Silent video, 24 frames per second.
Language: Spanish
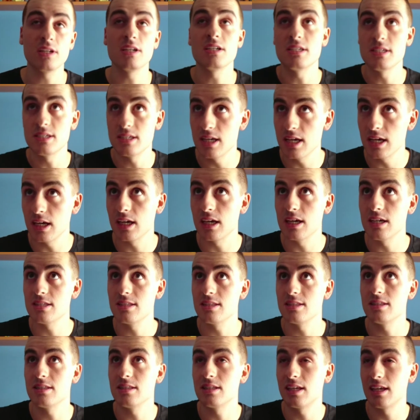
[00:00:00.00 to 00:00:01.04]
Sé que,
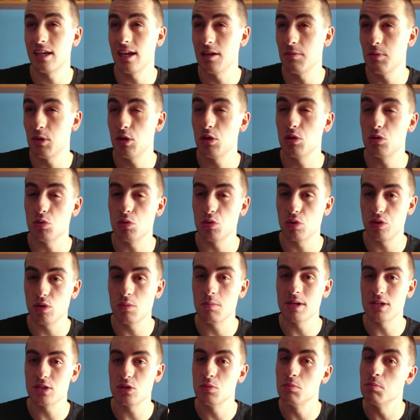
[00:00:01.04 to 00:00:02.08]
es, que el vídeo de
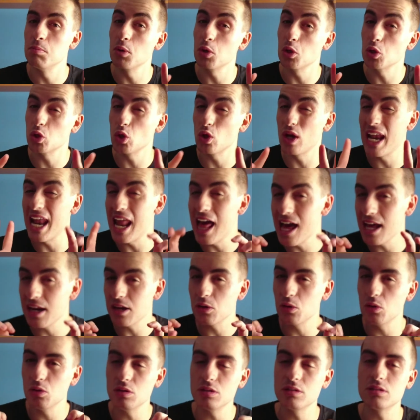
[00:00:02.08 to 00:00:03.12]
introducción va a ser un poquito
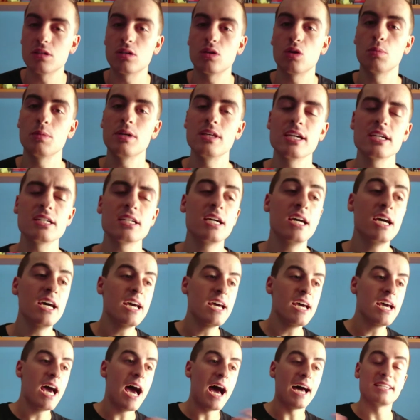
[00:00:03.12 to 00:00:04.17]
largo, entre comillas.
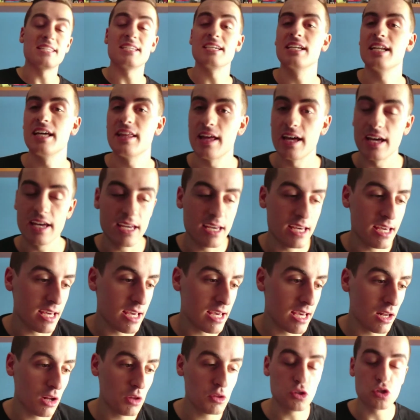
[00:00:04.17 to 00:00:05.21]
Así que nada,
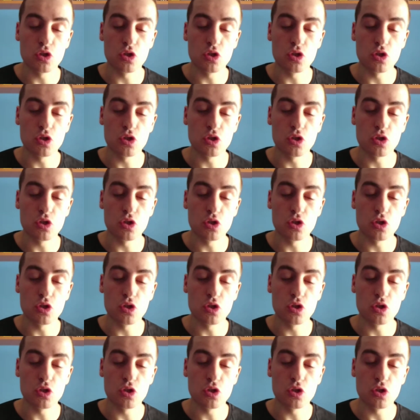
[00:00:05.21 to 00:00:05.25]
eh, lo